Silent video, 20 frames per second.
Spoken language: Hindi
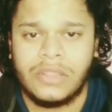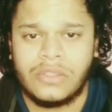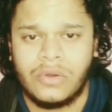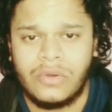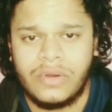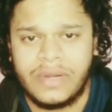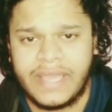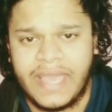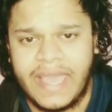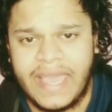
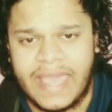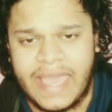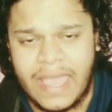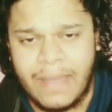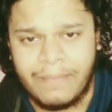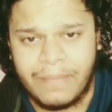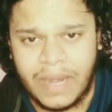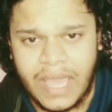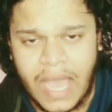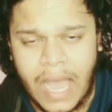तो उनके
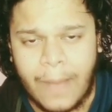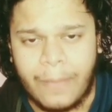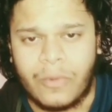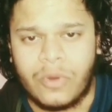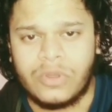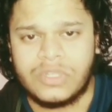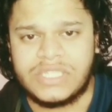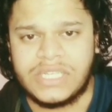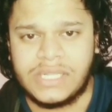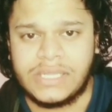गेम प्ले
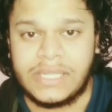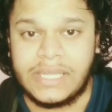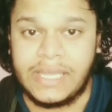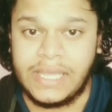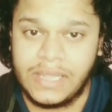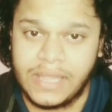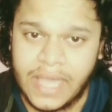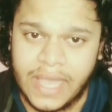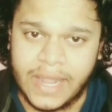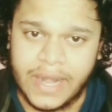आपको जल्द
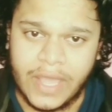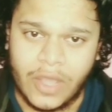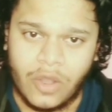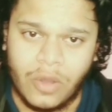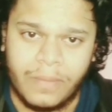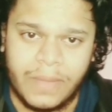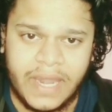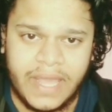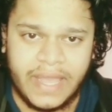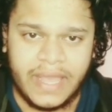ही देखने
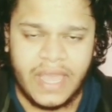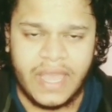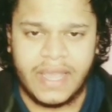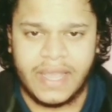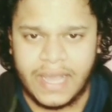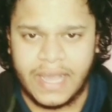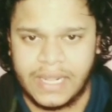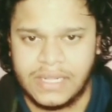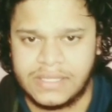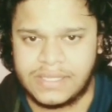को मिलेंगे
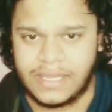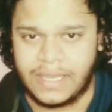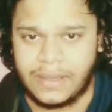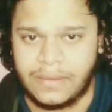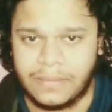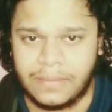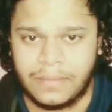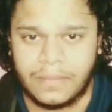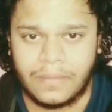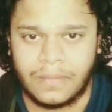कल से